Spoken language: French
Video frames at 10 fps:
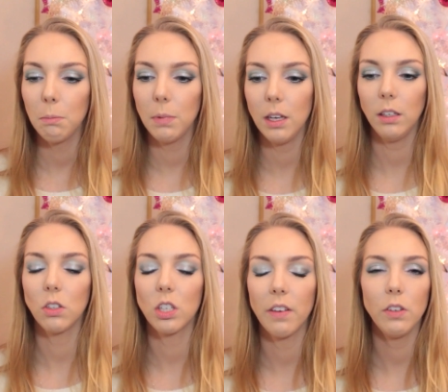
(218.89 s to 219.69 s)

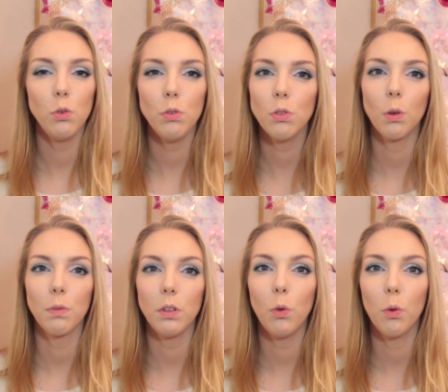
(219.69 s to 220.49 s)
mais j'avais juste
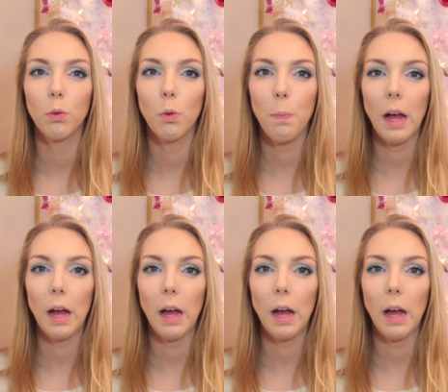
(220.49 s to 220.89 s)
envie de,